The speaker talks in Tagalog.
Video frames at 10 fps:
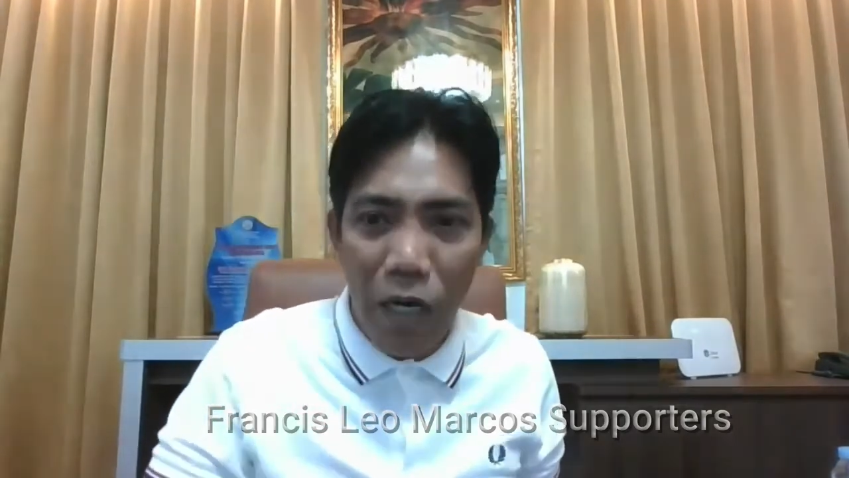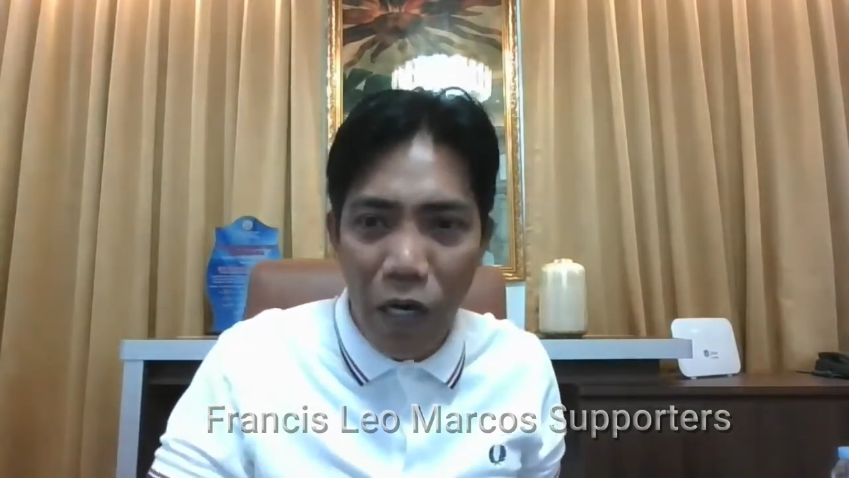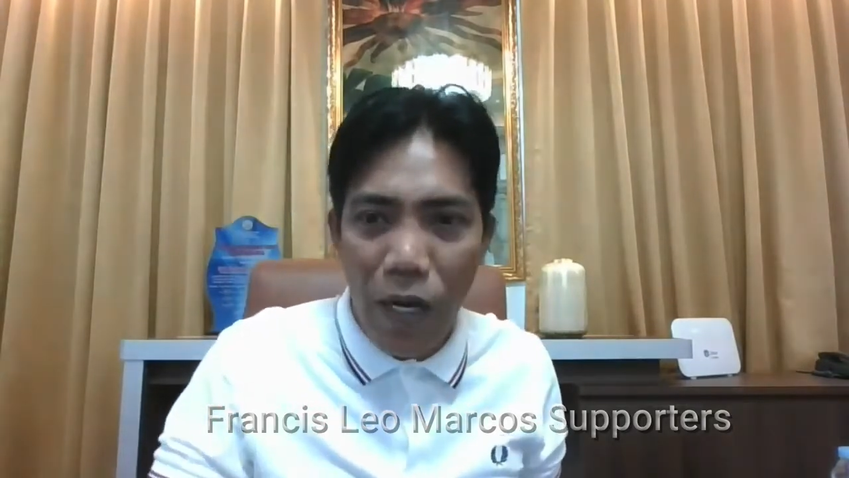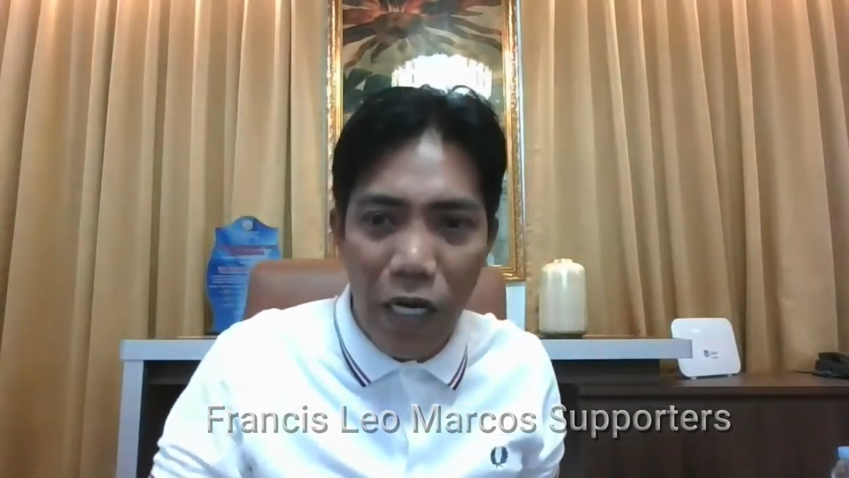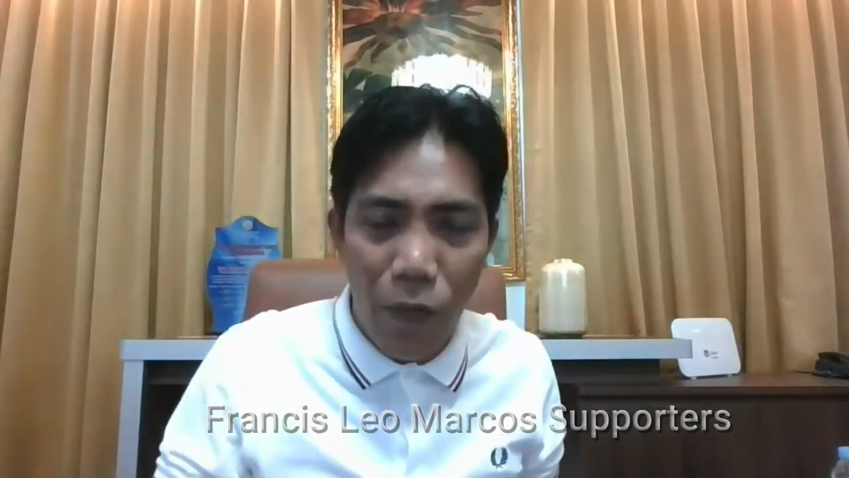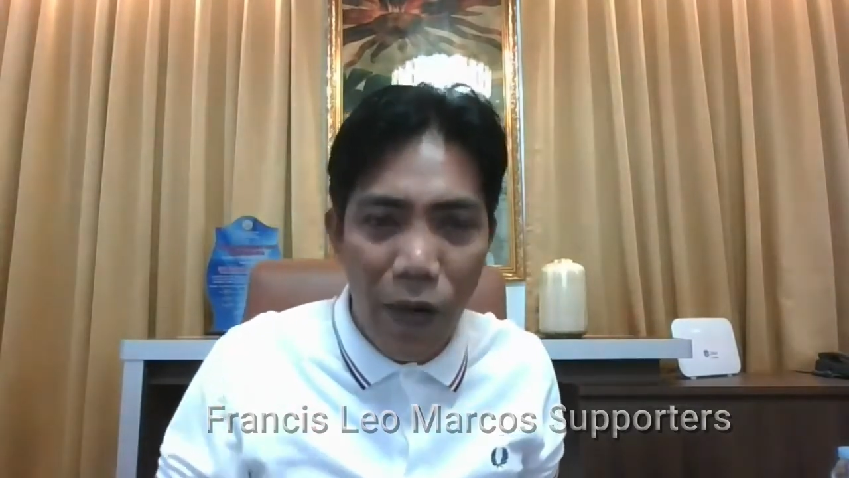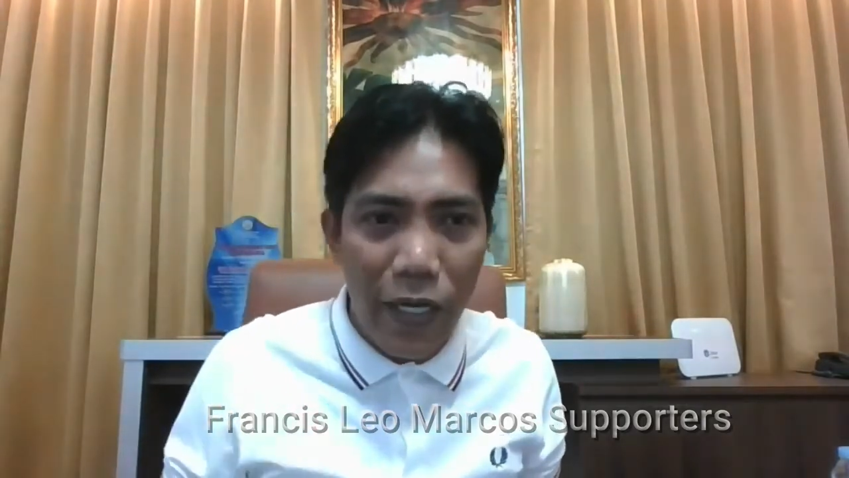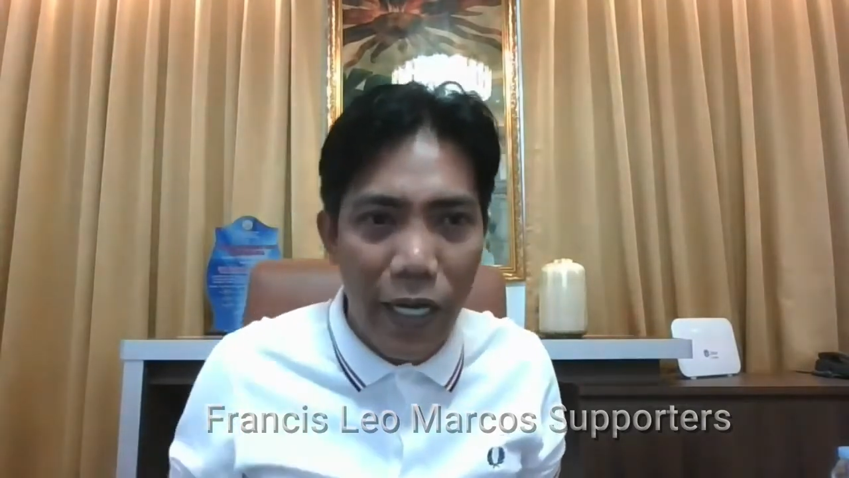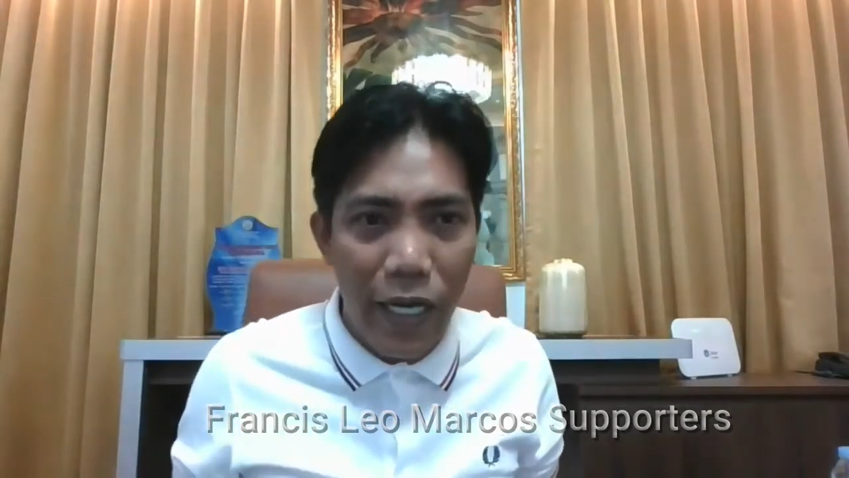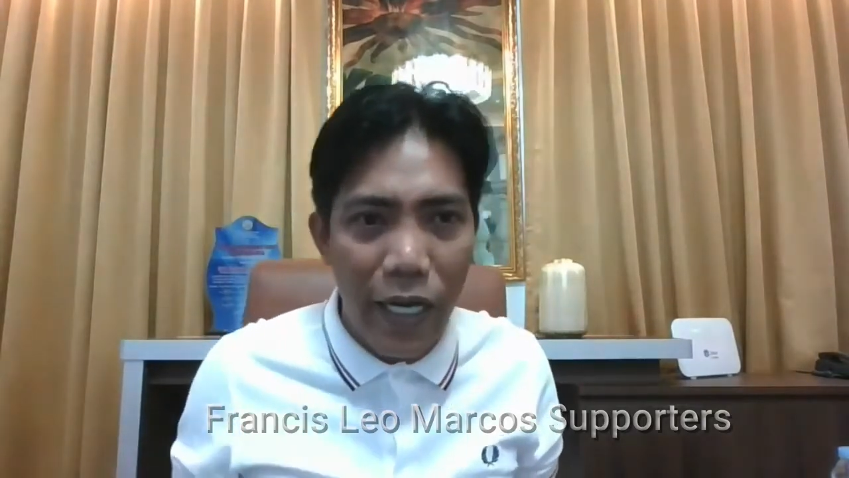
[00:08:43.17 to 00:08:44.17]
magawa,
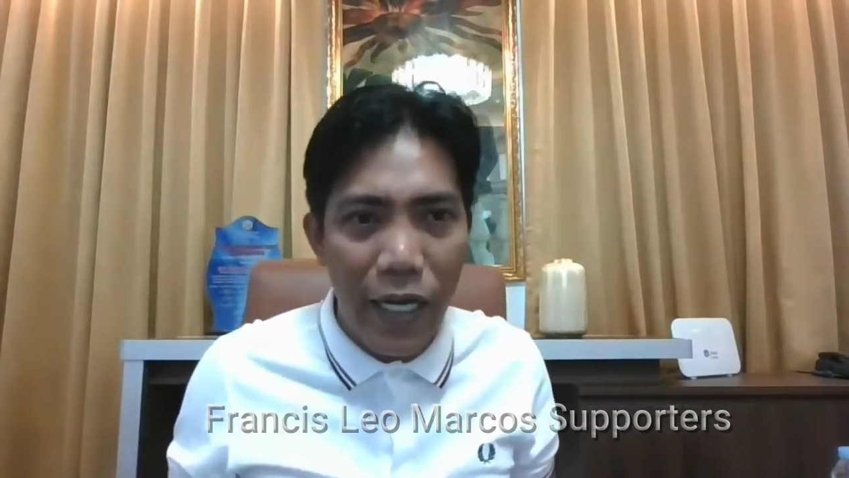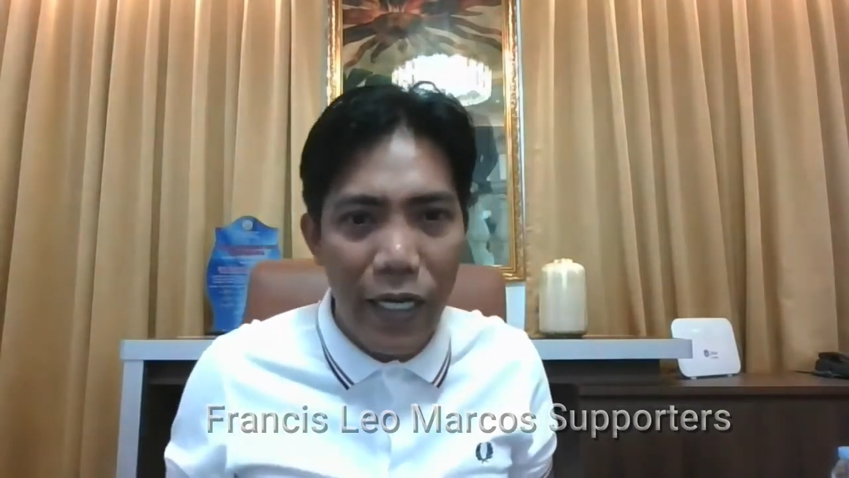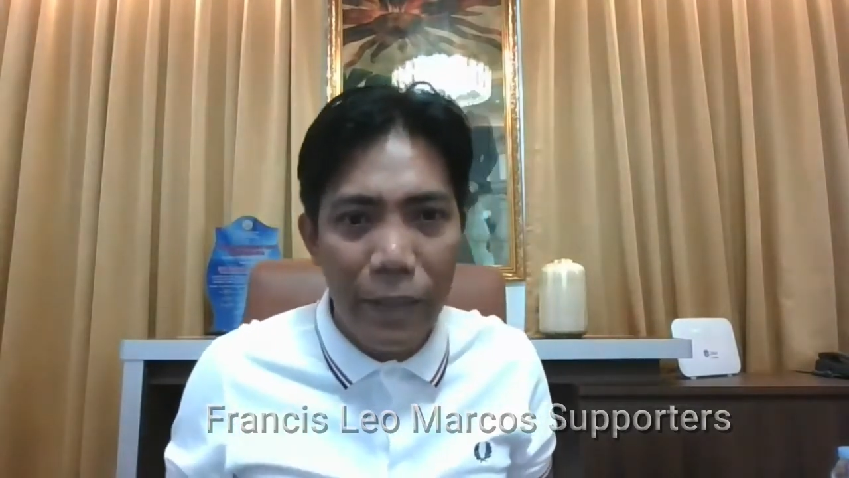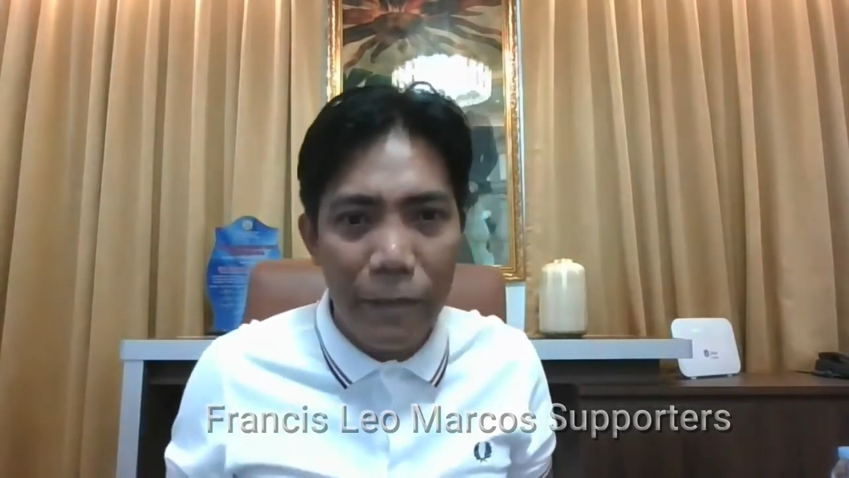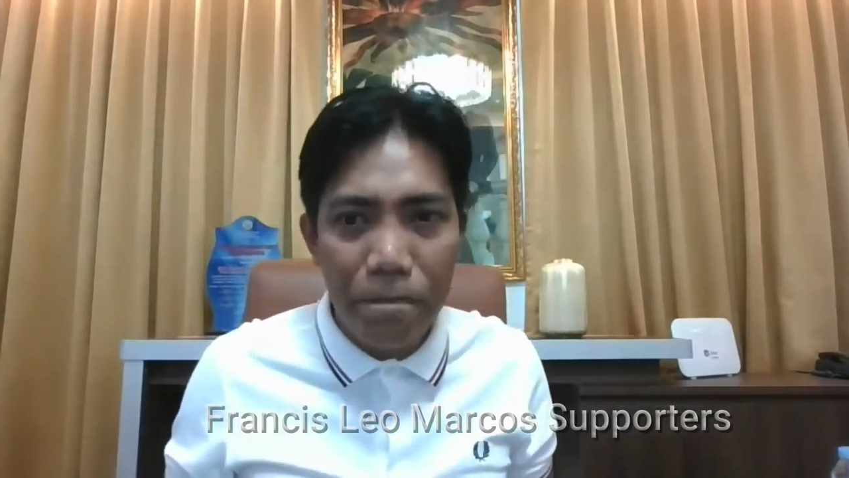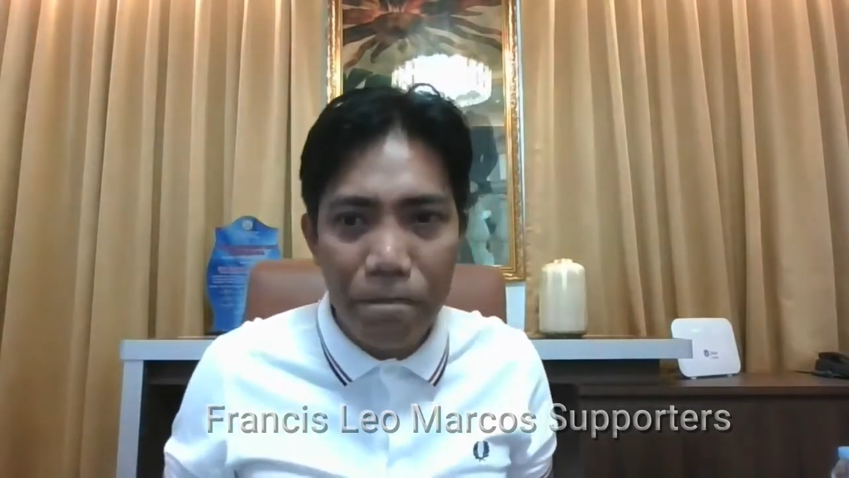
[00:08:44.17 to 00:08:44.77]
gawa ng uh,